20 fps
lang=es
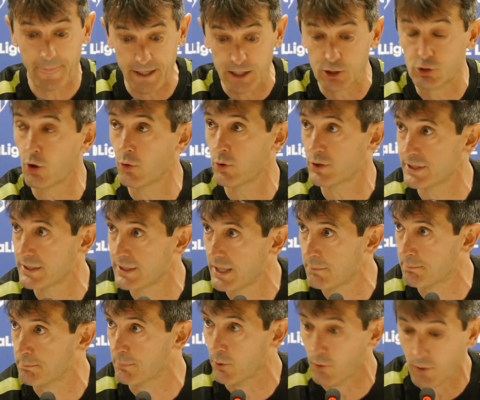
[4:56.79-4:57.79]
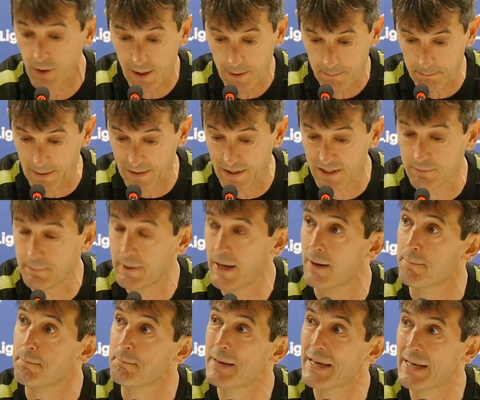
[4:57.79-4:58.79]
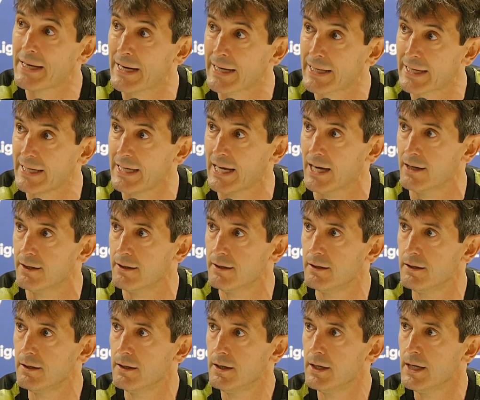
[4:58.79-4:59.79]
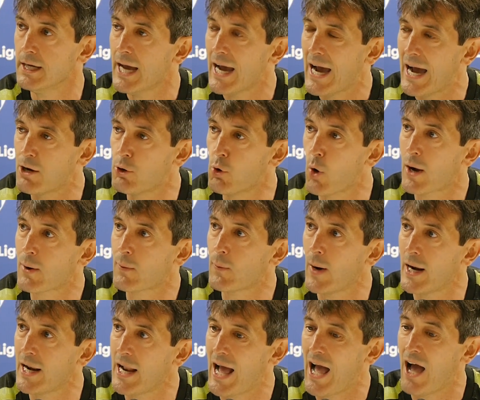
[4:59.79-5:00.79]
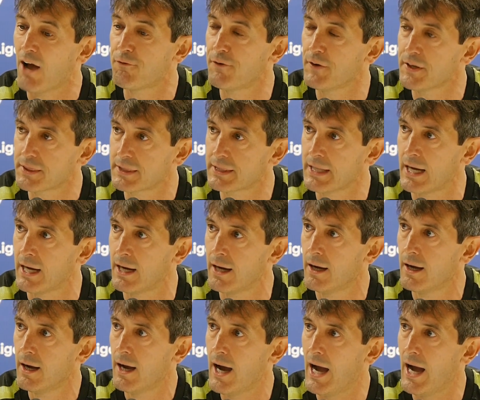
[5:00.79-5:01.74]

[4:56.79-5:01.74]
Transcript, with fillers: Y todo ese tiempo me desvía mi energía, lo cual afecta